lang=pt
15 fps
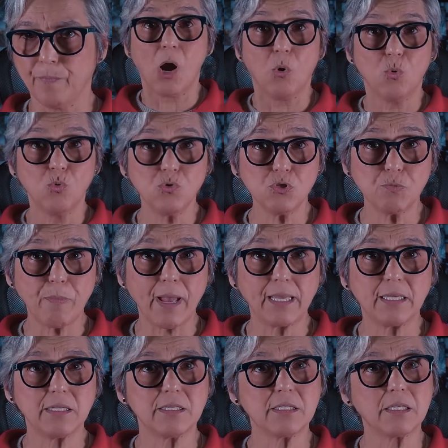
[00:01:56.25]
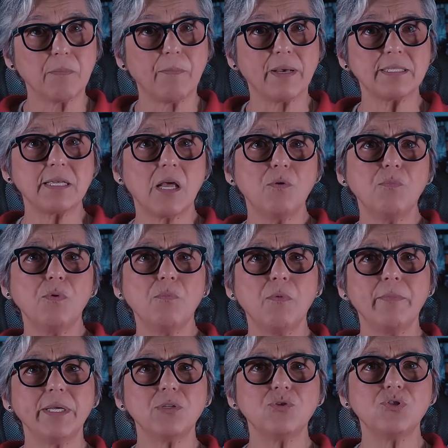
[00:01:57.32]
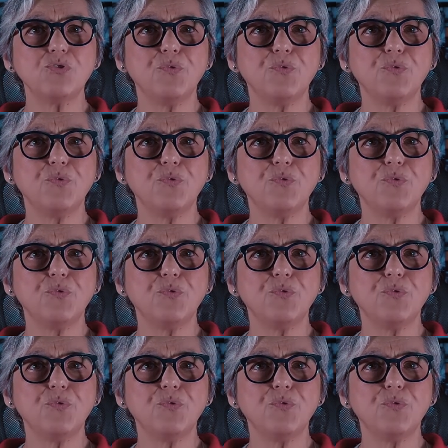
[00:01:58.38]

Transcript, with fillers: Alguns países que passaram por momentos